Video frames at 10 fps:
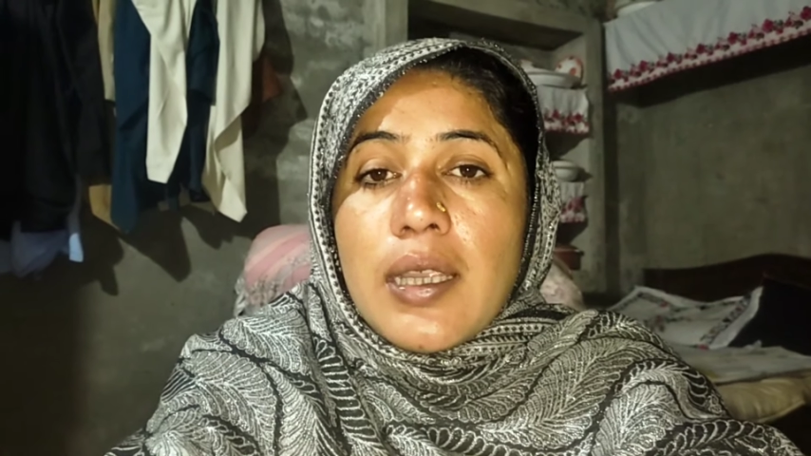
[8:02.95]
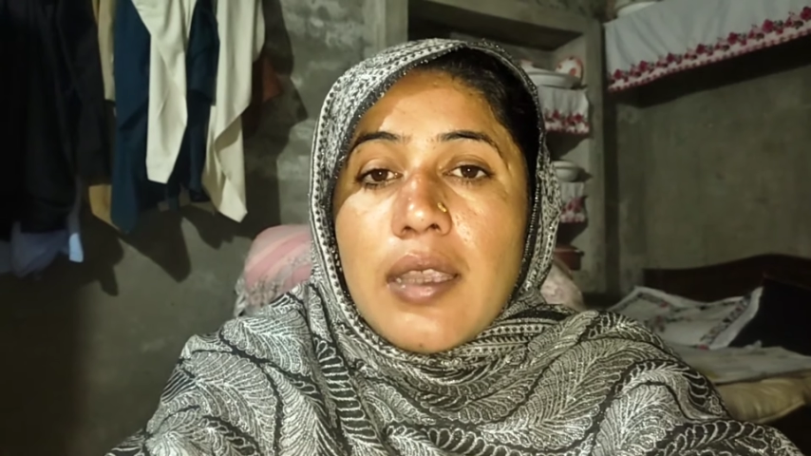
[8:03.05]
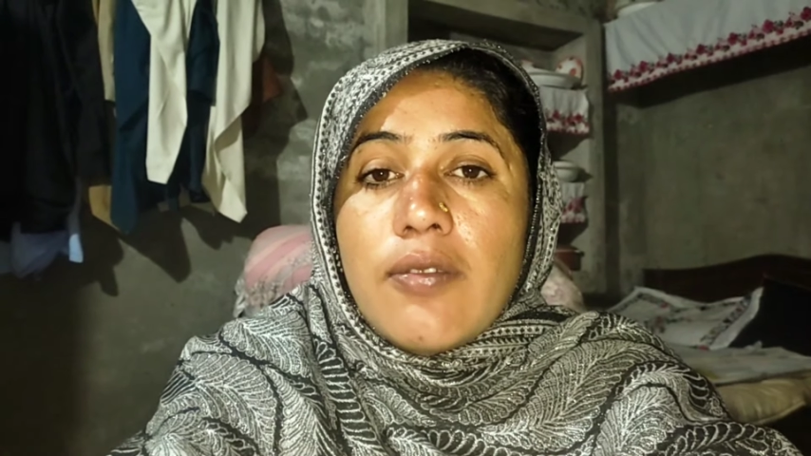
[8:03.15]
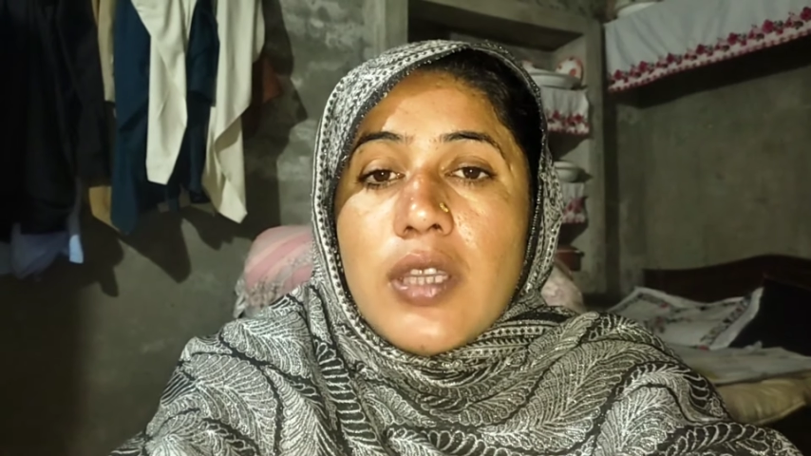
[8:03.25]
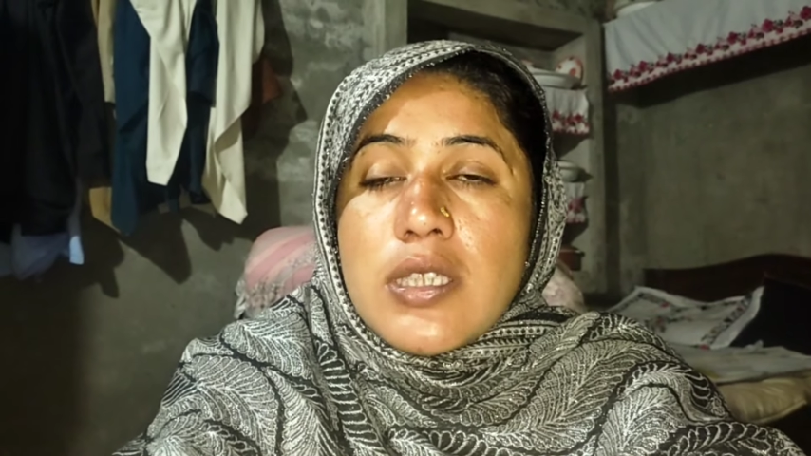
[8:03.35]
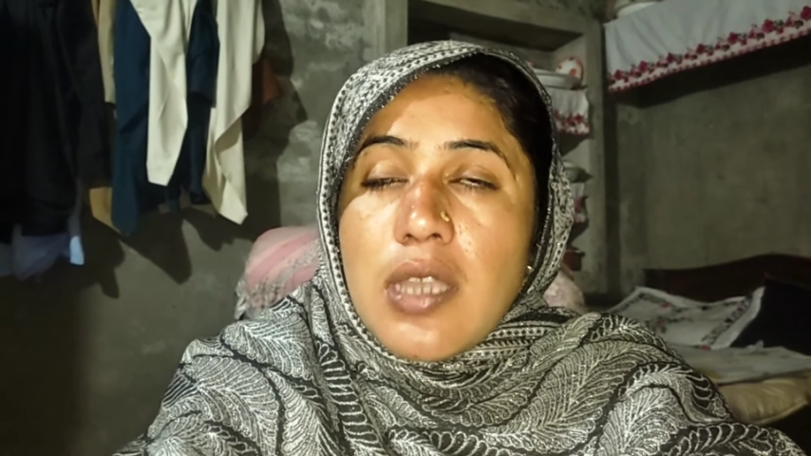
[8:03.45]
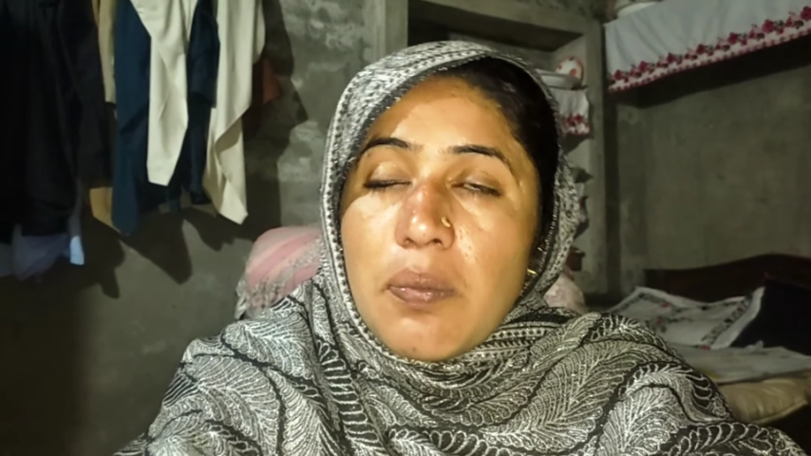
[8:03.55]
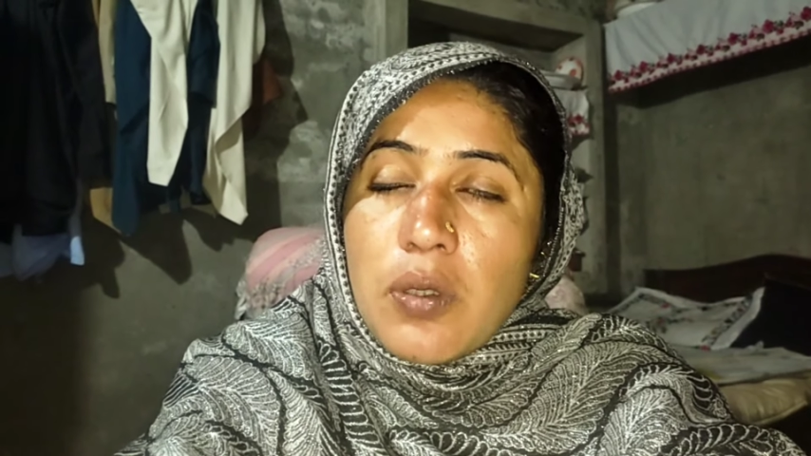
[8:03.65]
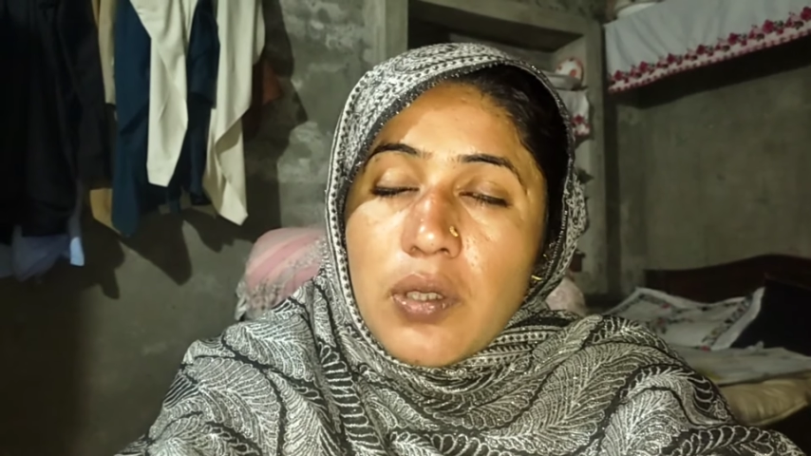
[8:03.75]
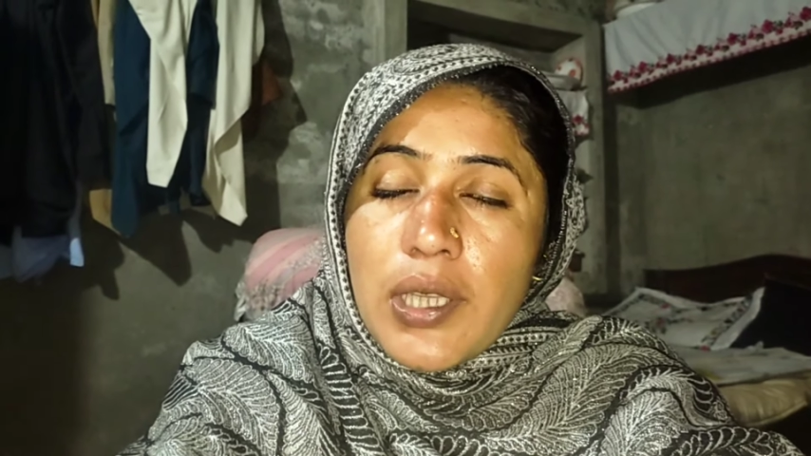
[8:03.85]
के फिर
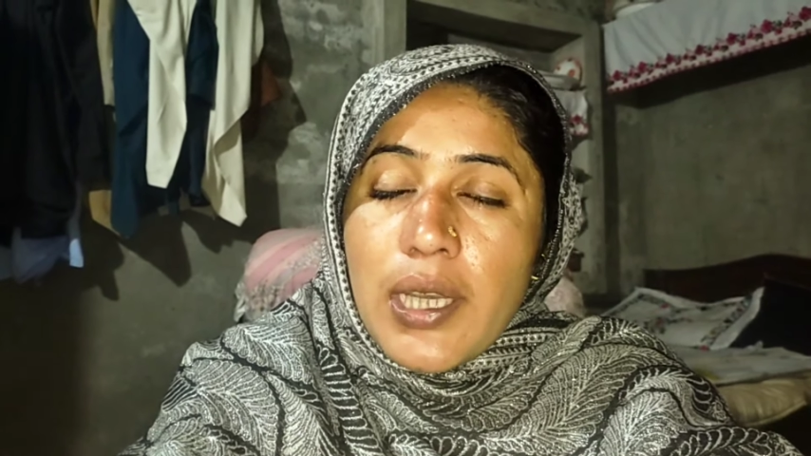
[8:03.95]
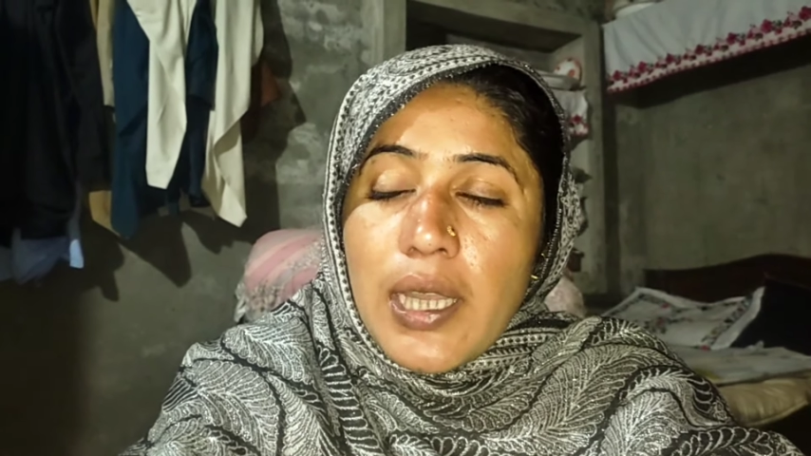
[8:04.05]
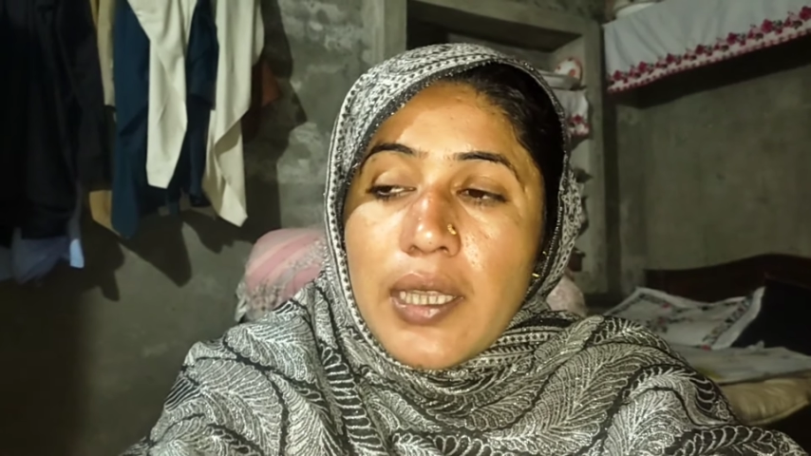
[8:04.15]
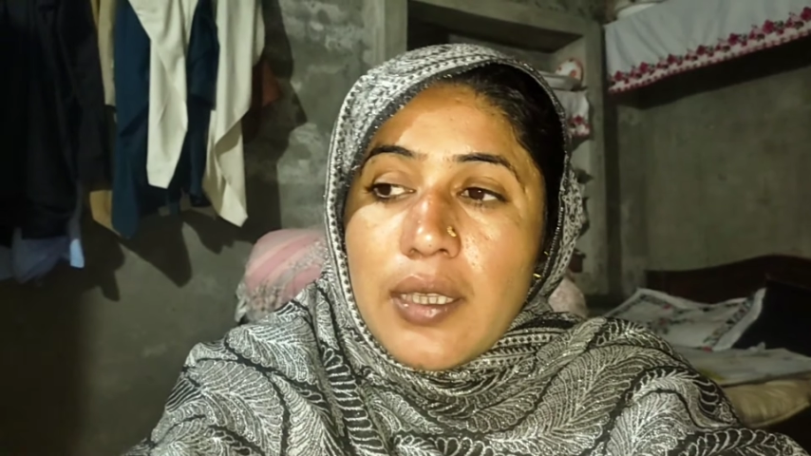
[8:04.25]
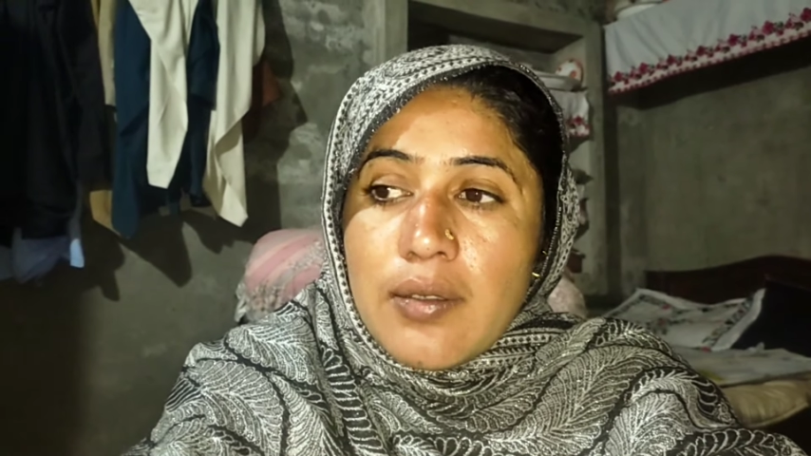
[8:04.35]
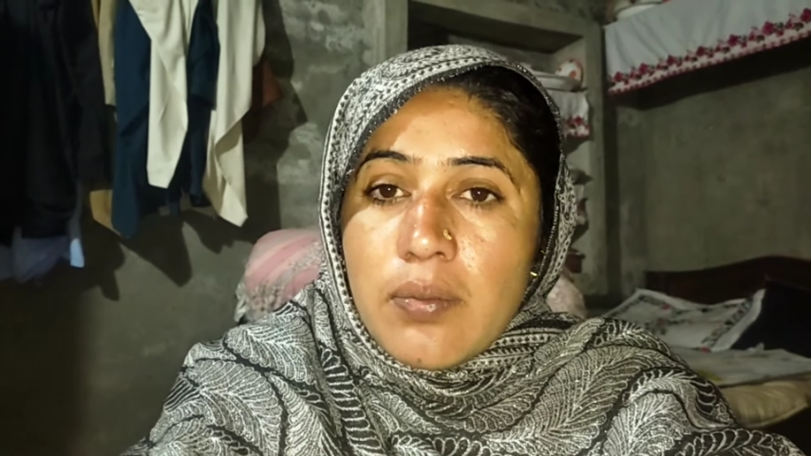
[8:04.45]
सबको खिलाई